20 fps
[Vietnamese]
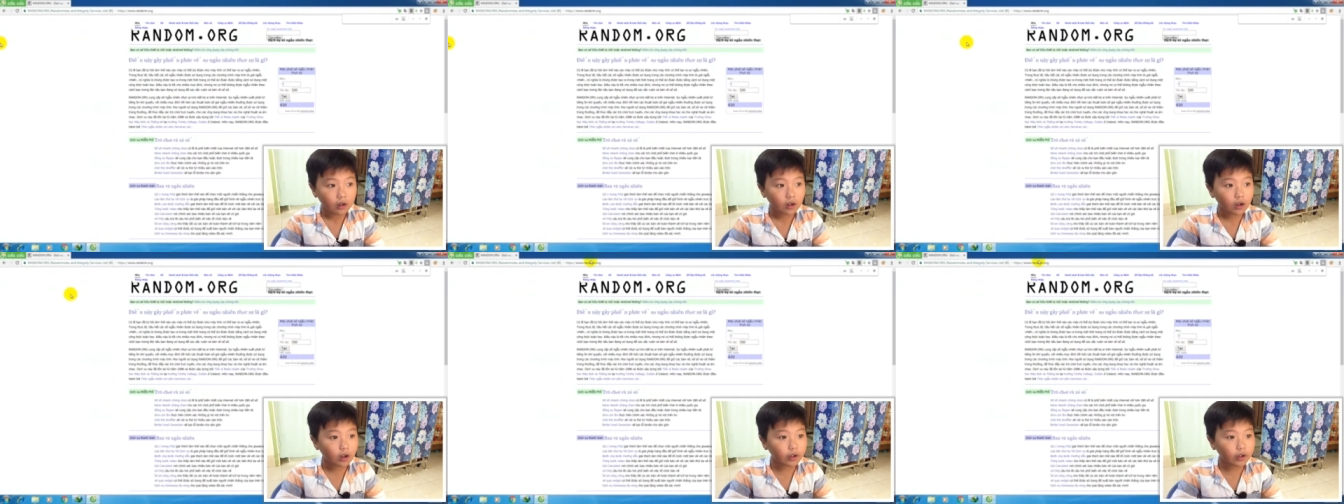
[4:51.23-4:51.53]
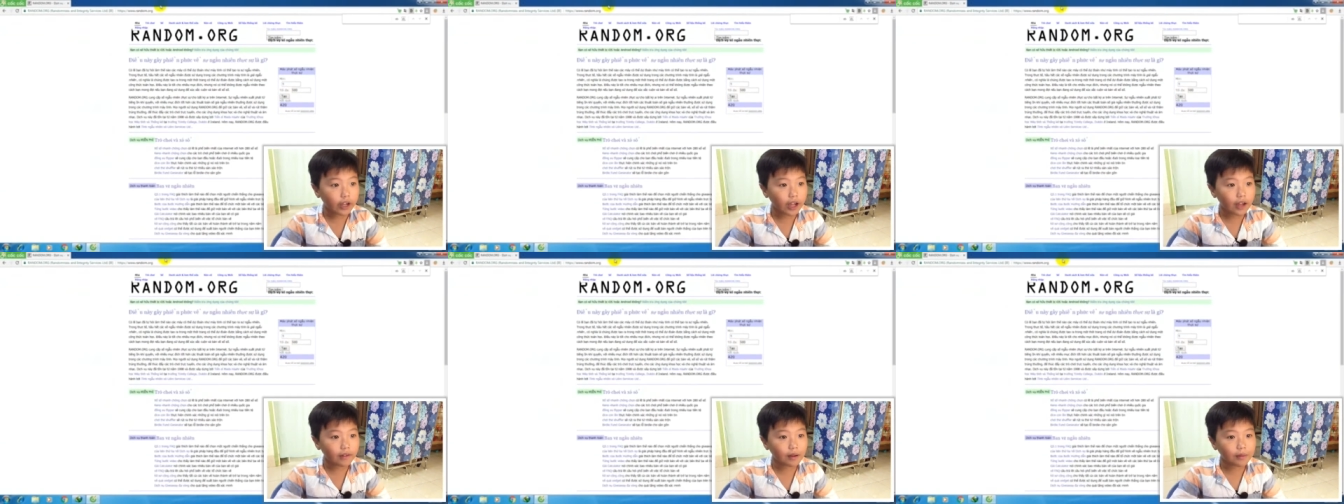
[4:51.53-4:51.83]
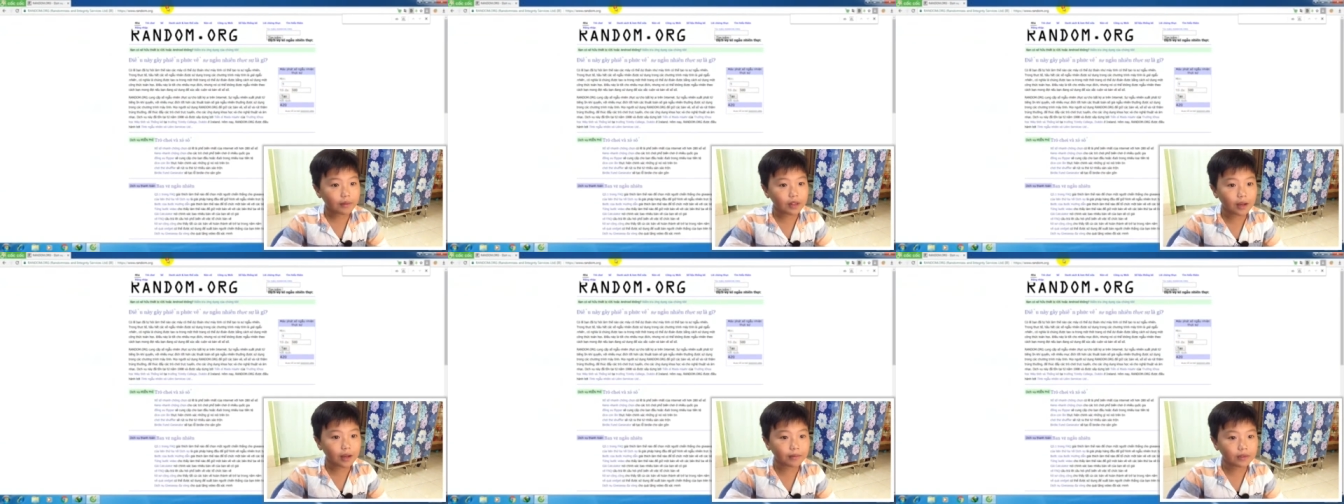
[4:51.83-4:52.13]
Ok và
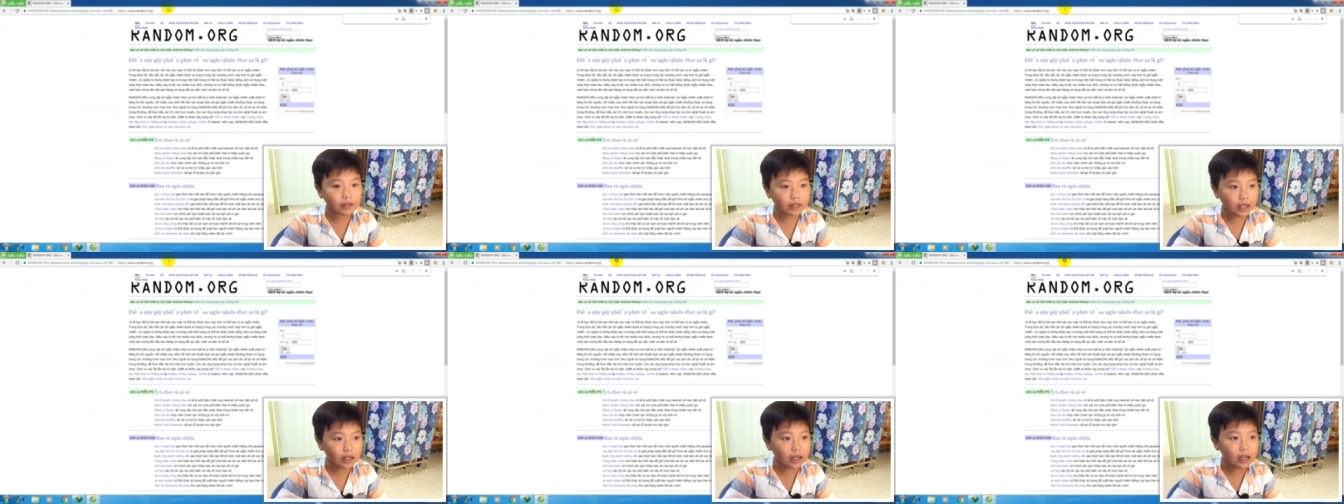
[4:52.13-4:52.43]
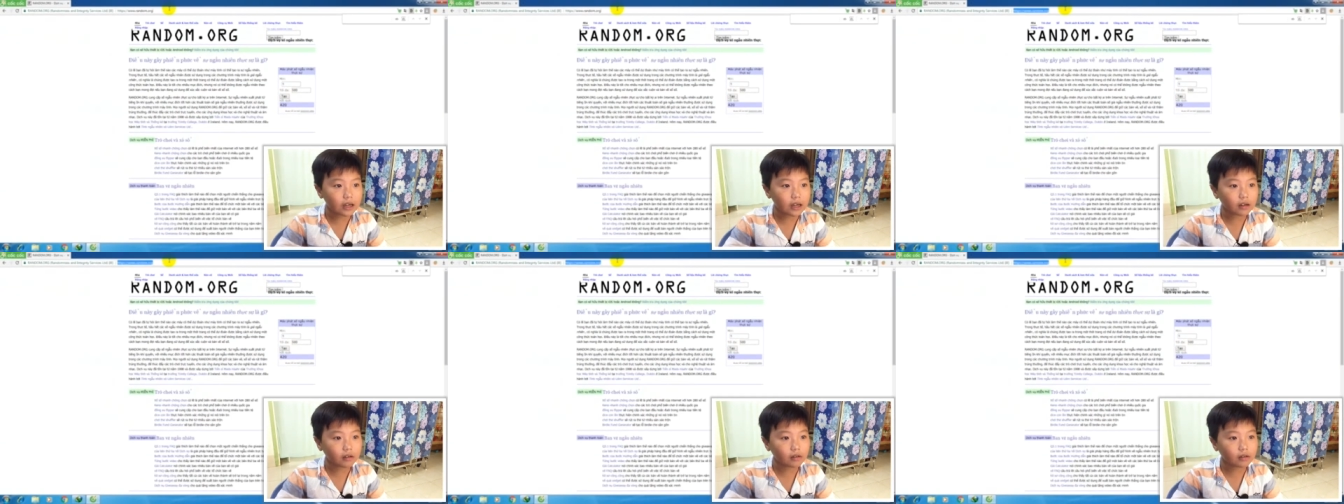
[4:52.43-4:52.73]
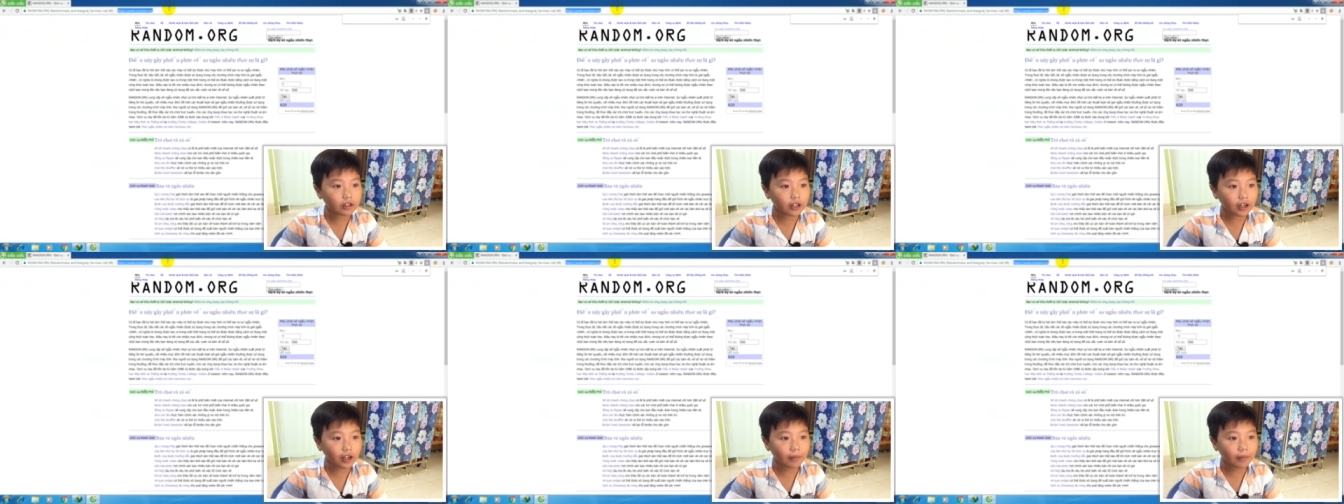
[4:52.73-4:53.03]
bây giờ mình sẽ đi lựa
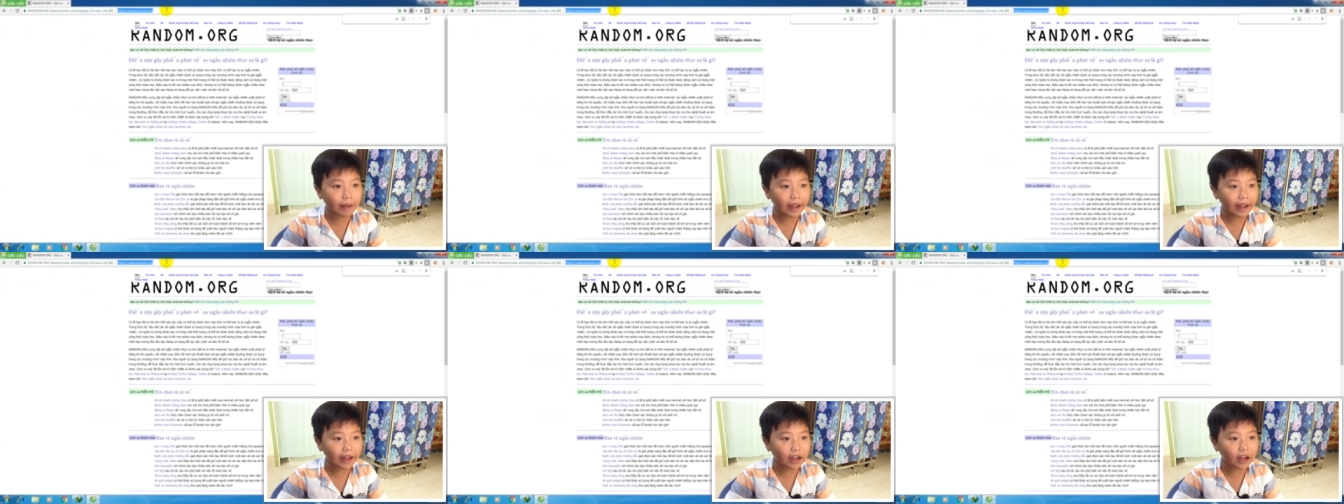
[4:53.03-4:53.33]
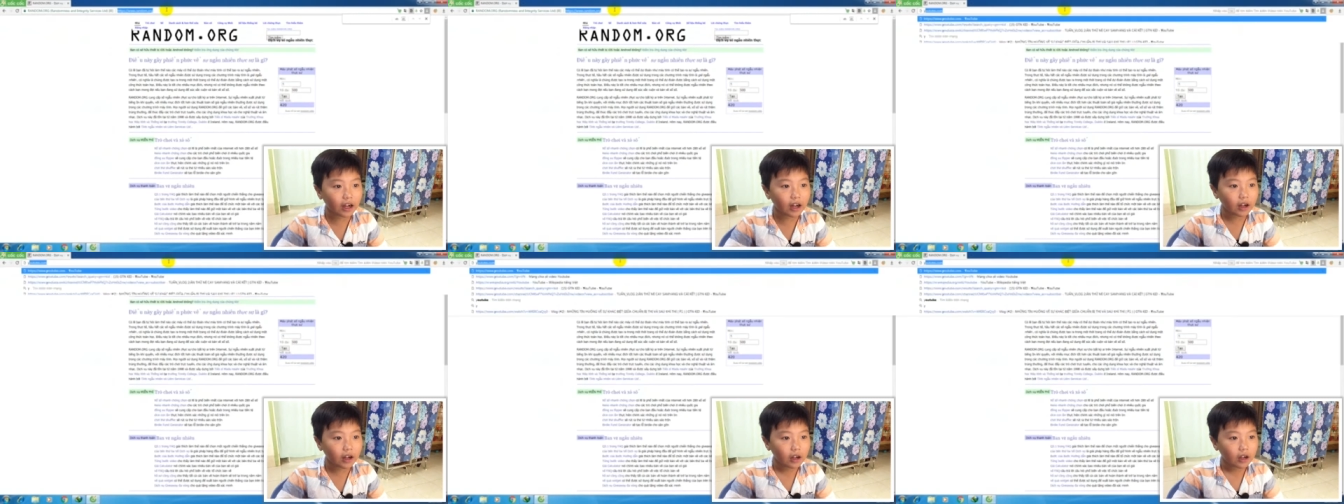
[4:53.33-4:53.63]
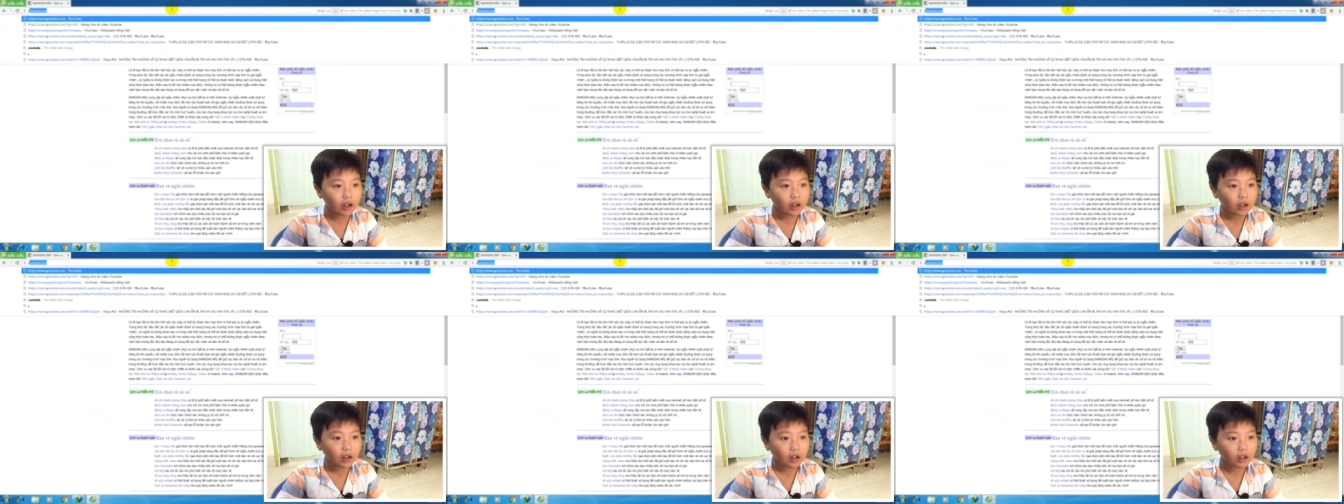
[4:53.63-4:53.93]
cho các bạn uh,
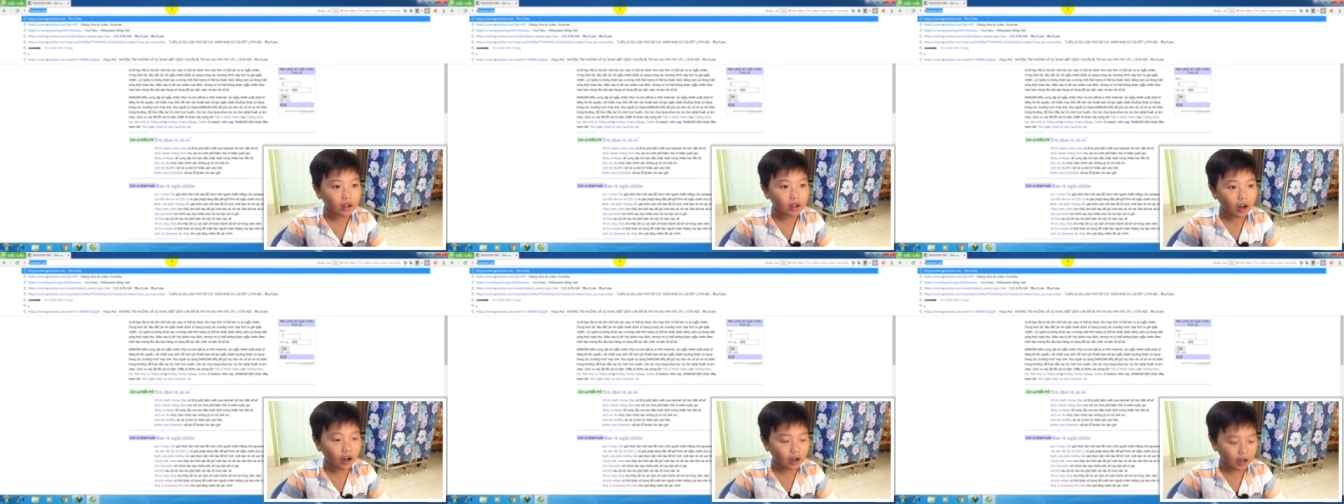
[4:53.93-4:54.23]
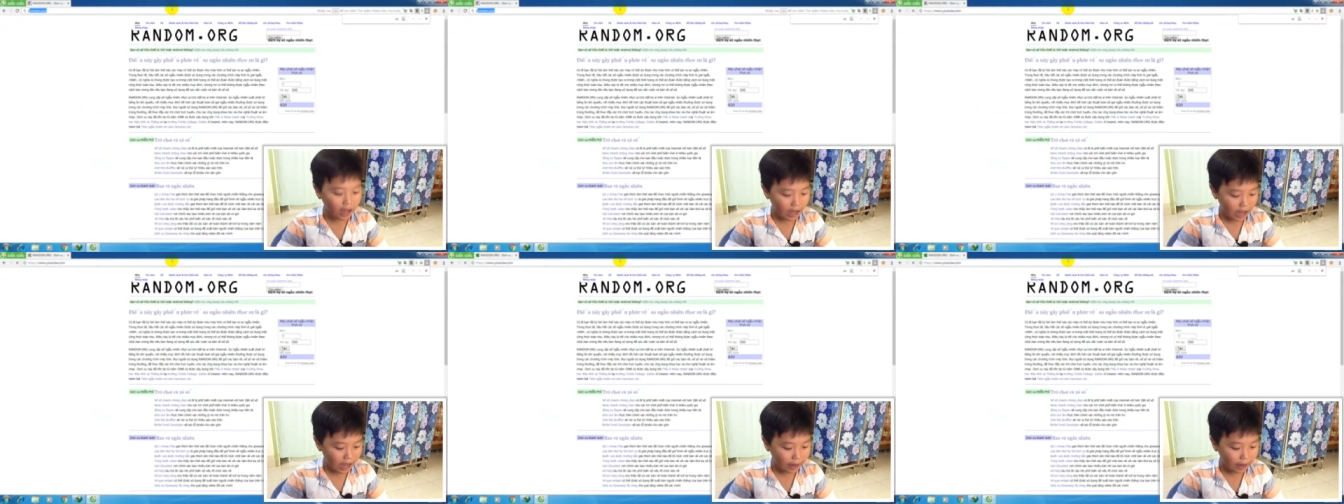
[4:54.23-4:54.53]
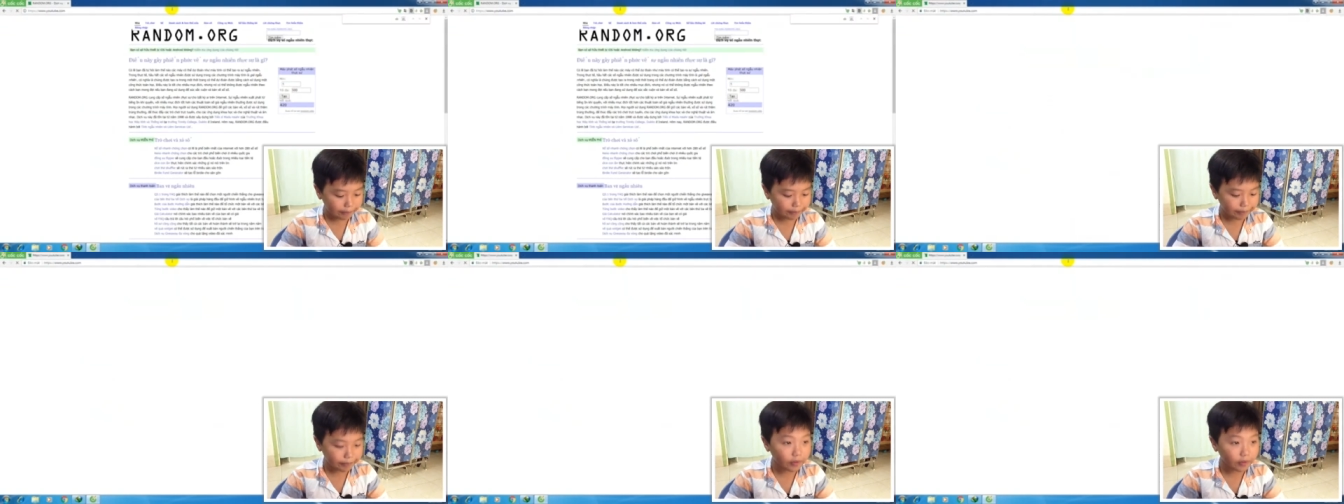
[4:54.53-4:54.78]
Gọi là